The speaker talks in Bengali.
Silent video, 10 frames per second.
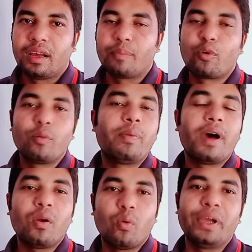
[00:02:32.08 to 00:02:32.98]
প্রপার
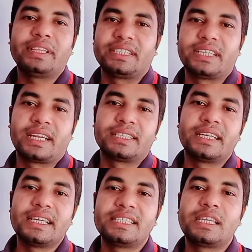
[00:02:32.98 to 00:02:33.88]
ওয়েতে সেটা যে
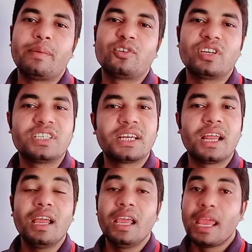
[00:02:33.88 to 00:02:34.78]
ডিস্ট্রিবিউশন সেটা
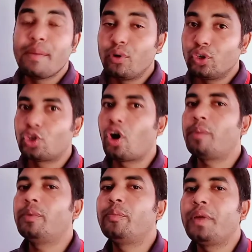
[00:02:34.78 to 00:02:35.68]
এবং
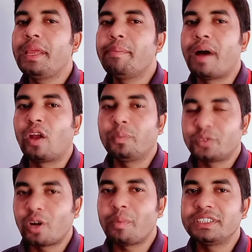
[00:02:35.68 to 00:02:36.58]
সর্বোপরি মানব
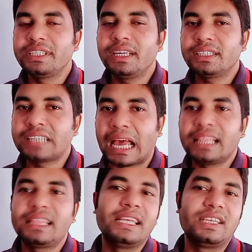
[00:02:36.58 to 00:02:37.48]
সমাজের
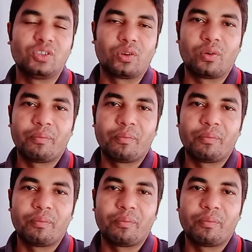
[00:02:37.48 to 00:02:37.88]
শান্তির জন্য